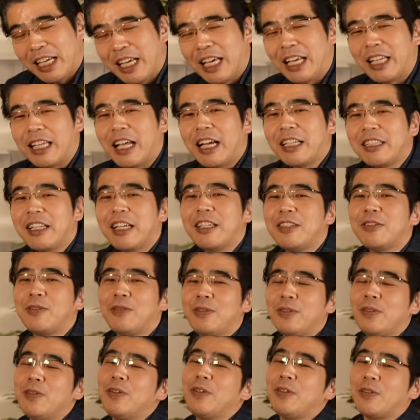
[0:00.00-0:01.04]
え大体そ
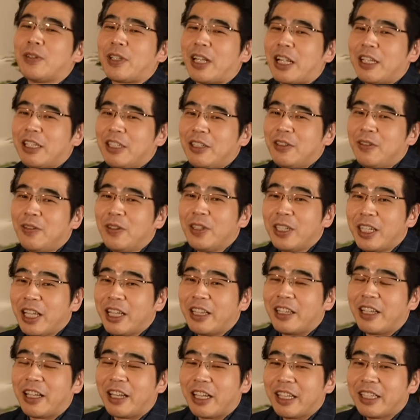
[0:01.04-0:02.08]
ういう時の他人の意見っ
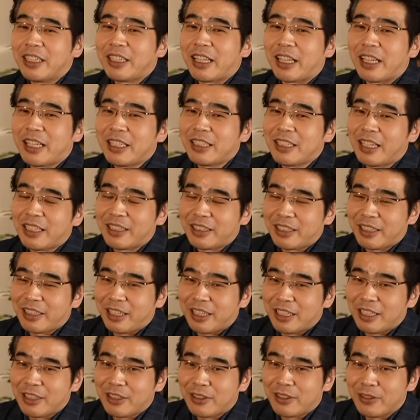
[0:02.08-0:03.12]
てね、正しかった
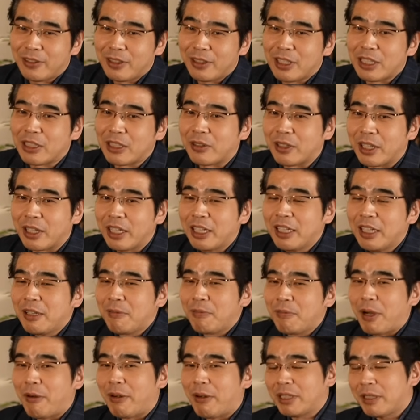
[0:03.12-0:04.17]
りするんですよね。
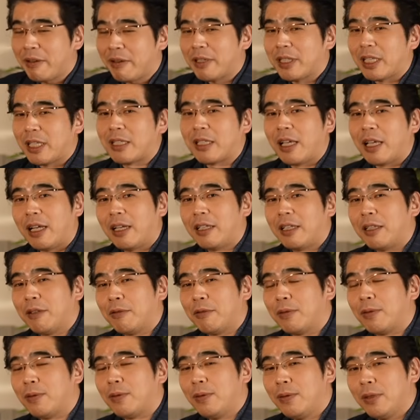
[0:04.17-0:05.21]
まあ、わざわざさ、あなたを
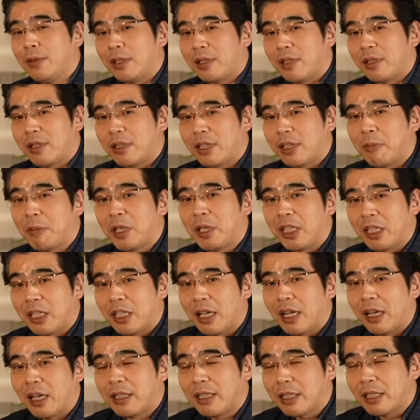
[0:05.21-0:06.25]
不幸にするために、
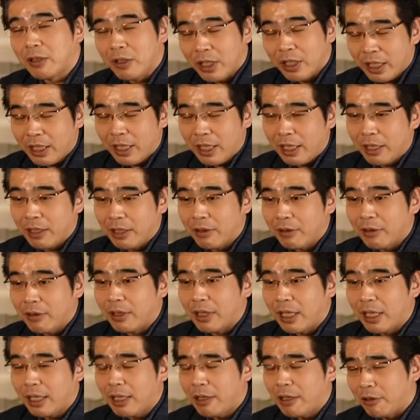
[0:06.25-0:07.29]
あなたとね、彼の
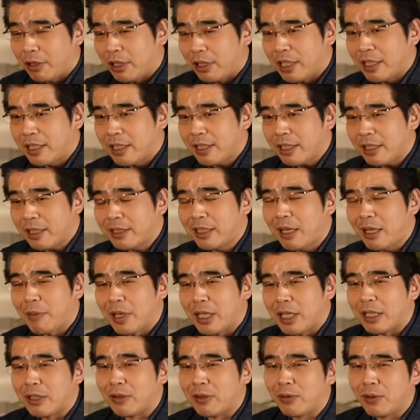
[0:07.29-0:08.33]
仲を引き裂くため
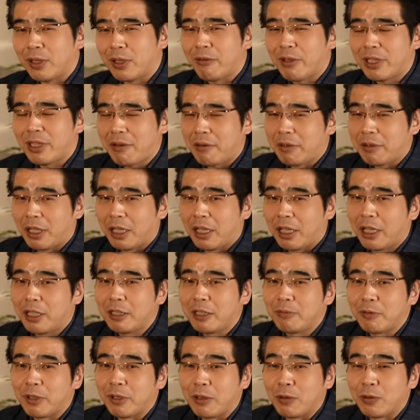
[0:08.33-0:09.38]
に、そこでわざわざ
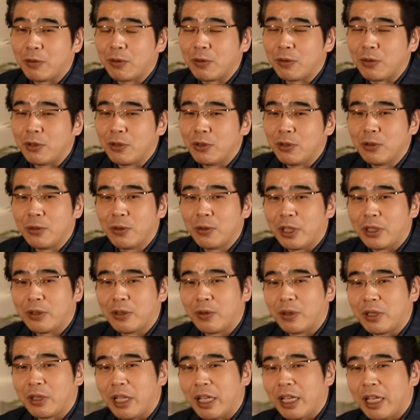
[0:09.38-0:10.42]
ネガティブなことを言うような
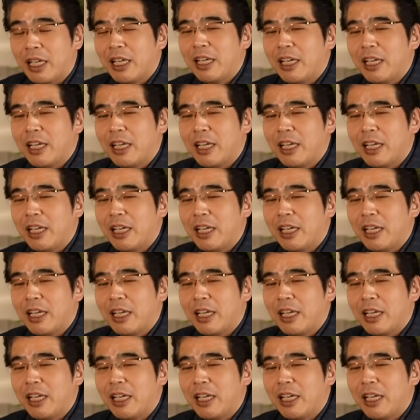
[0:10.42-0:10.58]
人って